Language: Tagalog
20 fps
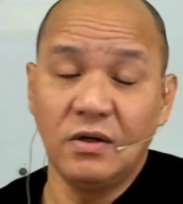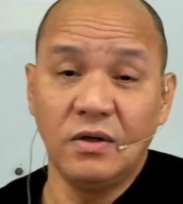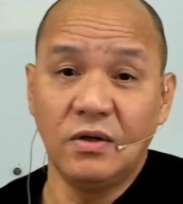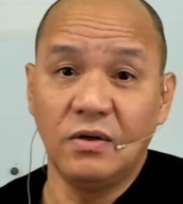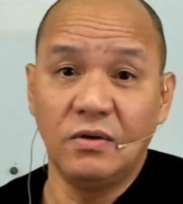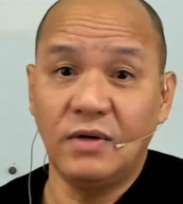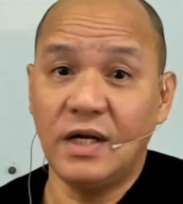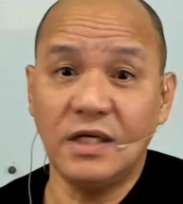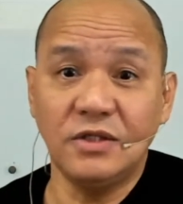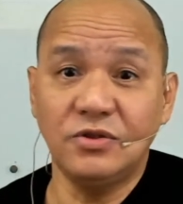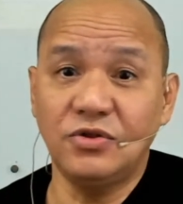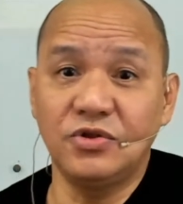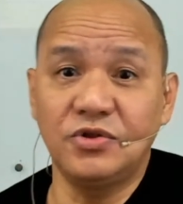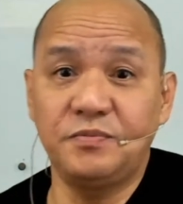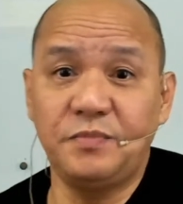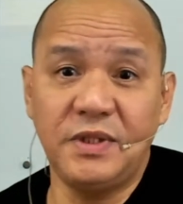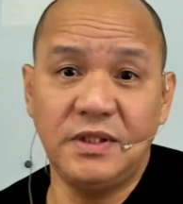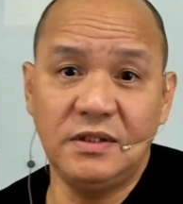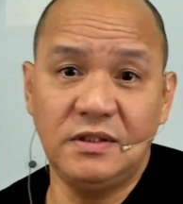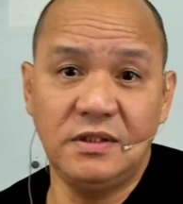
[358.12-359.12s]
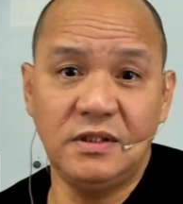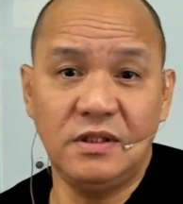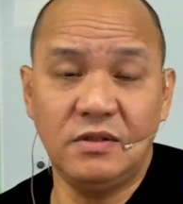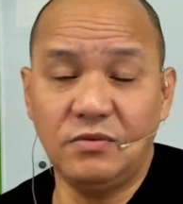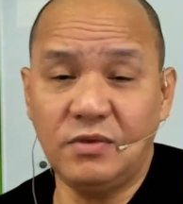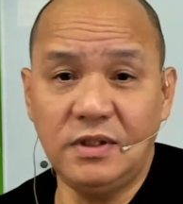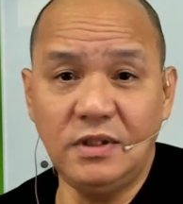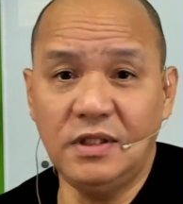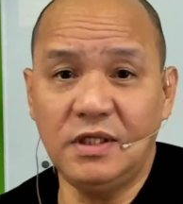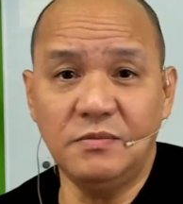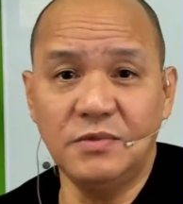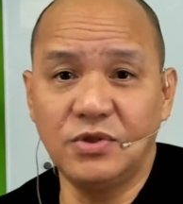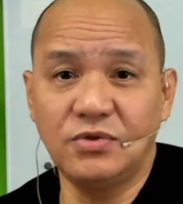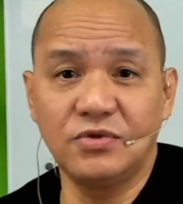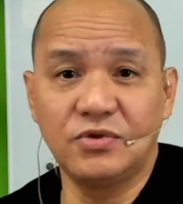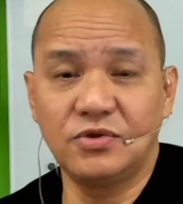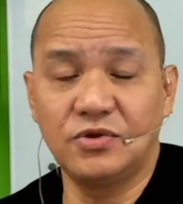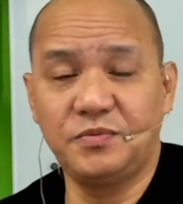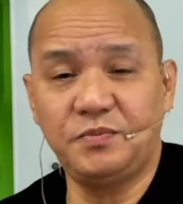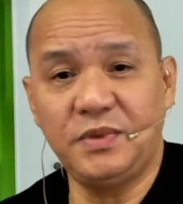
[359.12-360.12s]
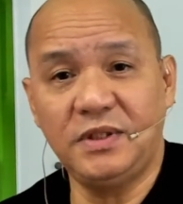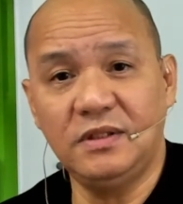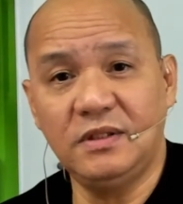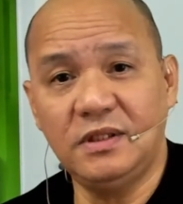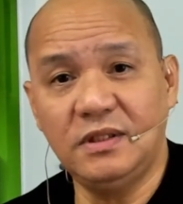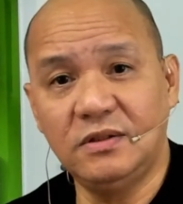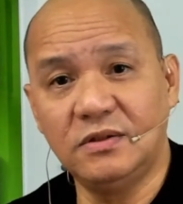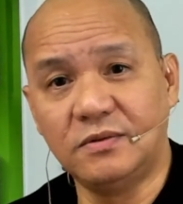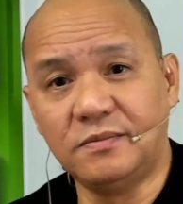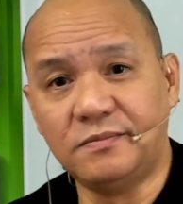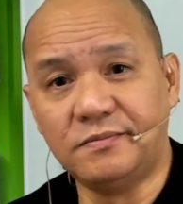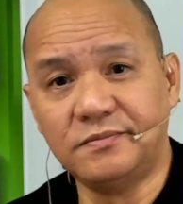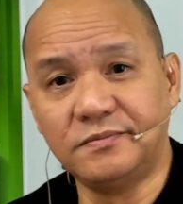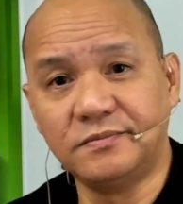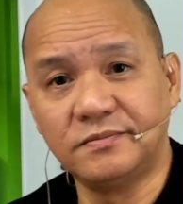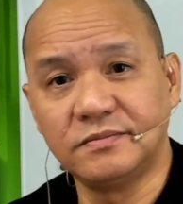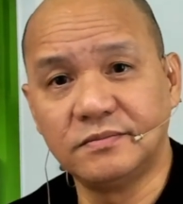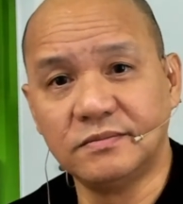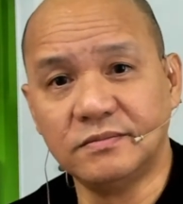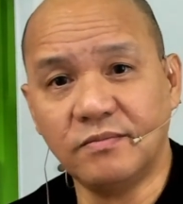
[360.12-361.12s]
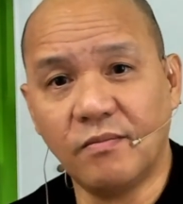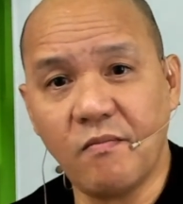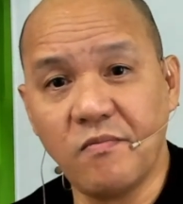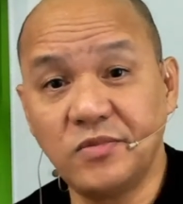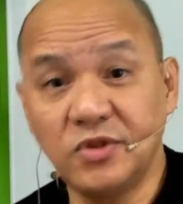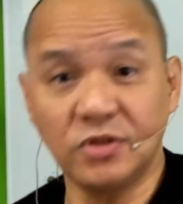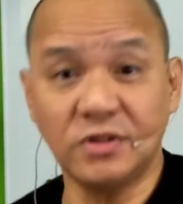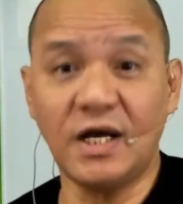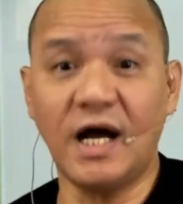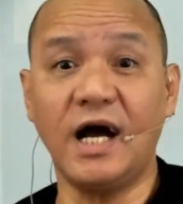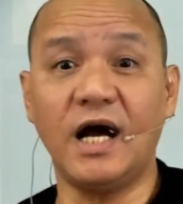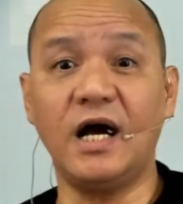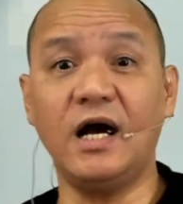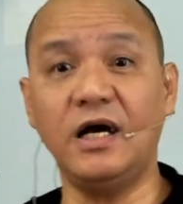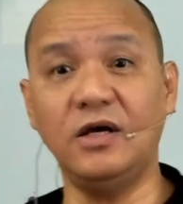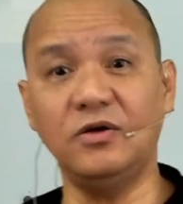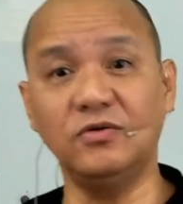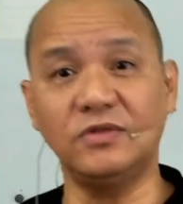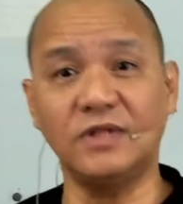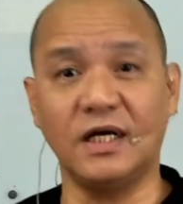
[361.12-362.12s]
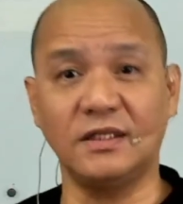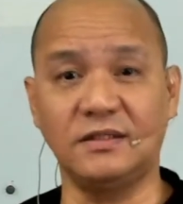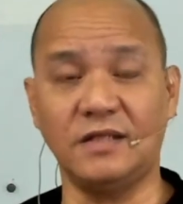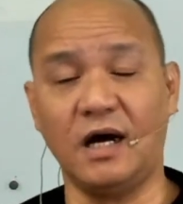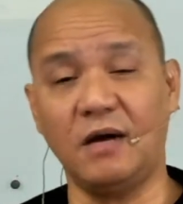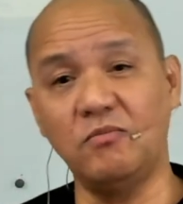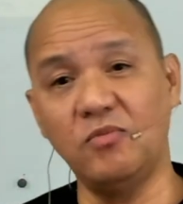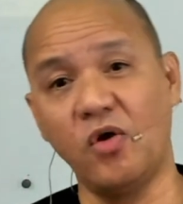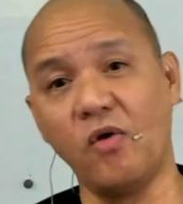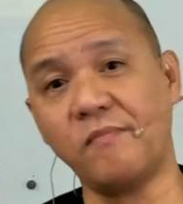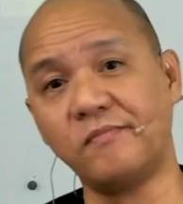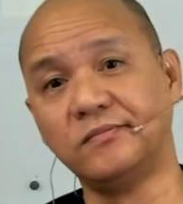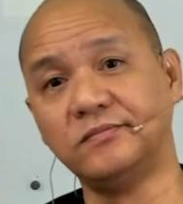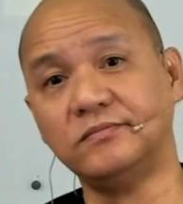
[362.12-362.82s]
Walang suspensi. O hindi masususpendido. So, saan ka ngayon tatakbo?